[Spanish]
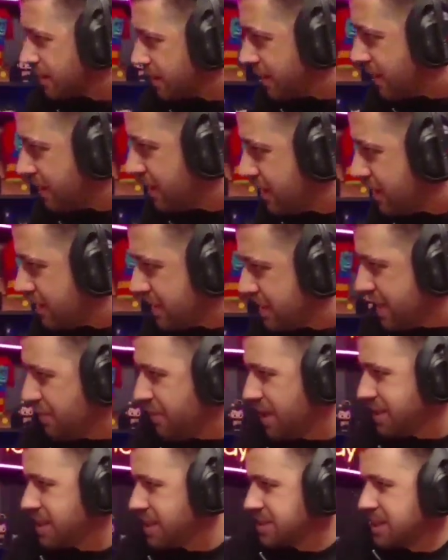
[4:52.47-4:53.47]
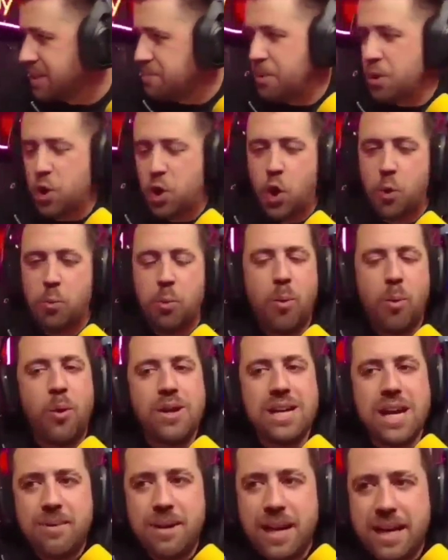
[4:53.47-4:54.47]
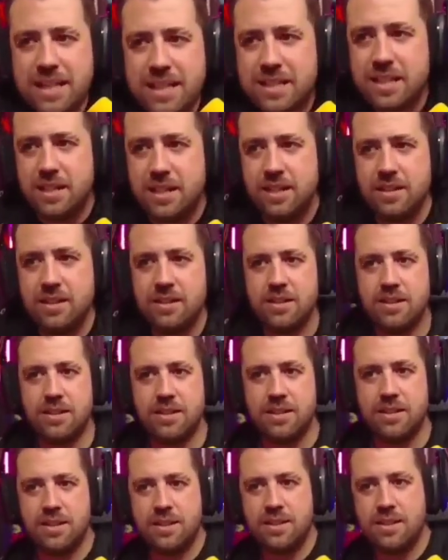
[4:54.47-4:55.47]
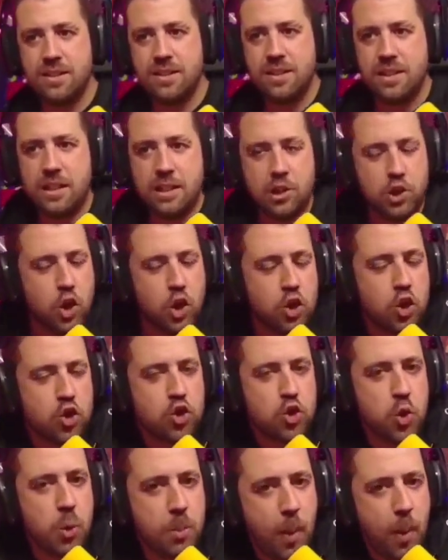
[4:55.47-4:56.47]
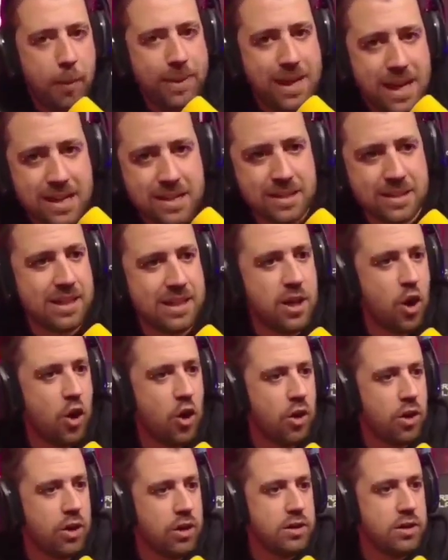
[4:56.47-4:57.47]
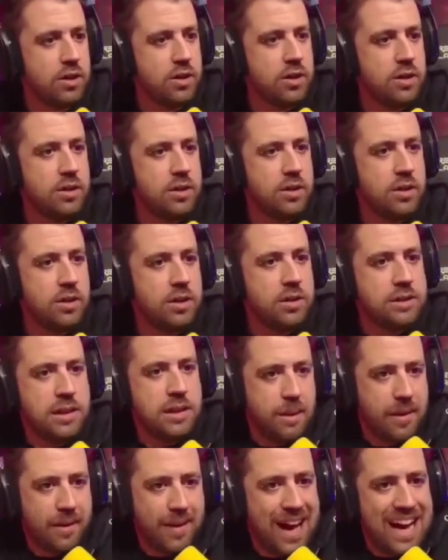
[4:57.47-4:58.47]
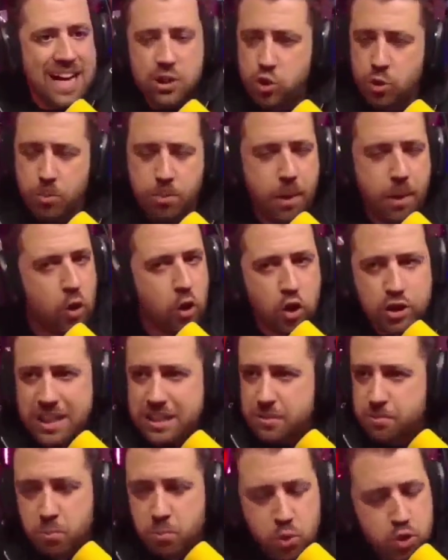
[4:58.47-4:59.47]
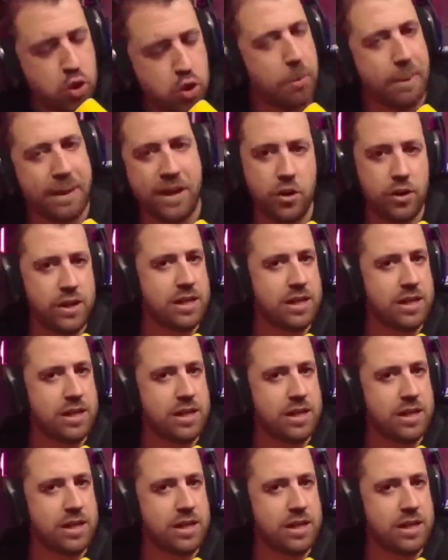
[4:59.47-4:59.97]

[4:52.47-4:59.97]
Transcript: Si hablas así, pero ¿cómo voy a hablar así? Y yo no chupo pies, tío. De verdad, he chupado cosas mucho peores que